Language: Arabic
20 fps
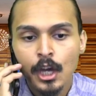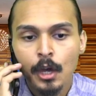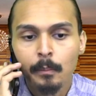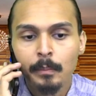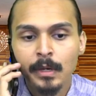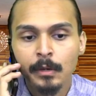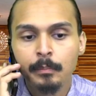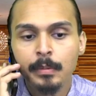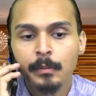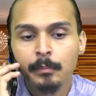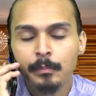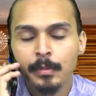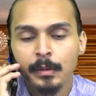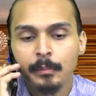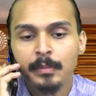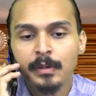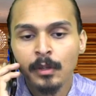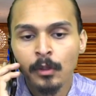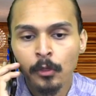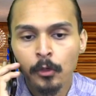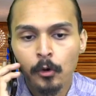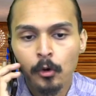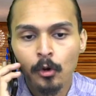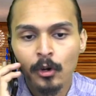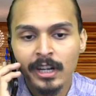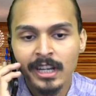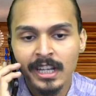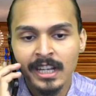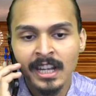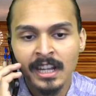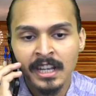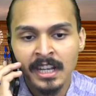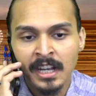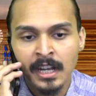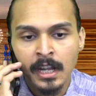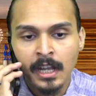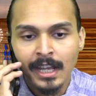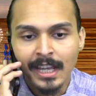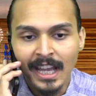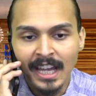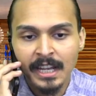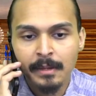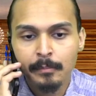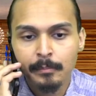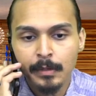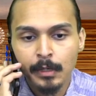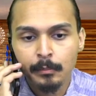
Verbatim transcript: بينظروا لي يعني